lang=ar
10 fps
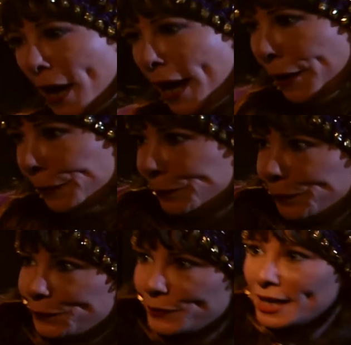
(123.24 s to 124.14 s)
بقى
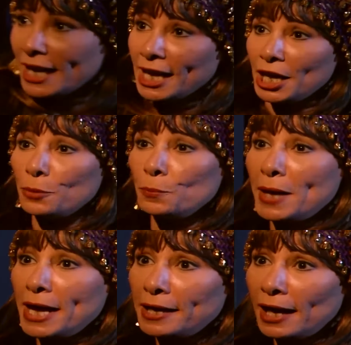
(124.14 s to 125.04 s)

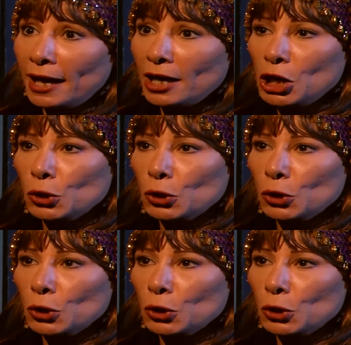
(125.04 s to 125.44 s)
امبارح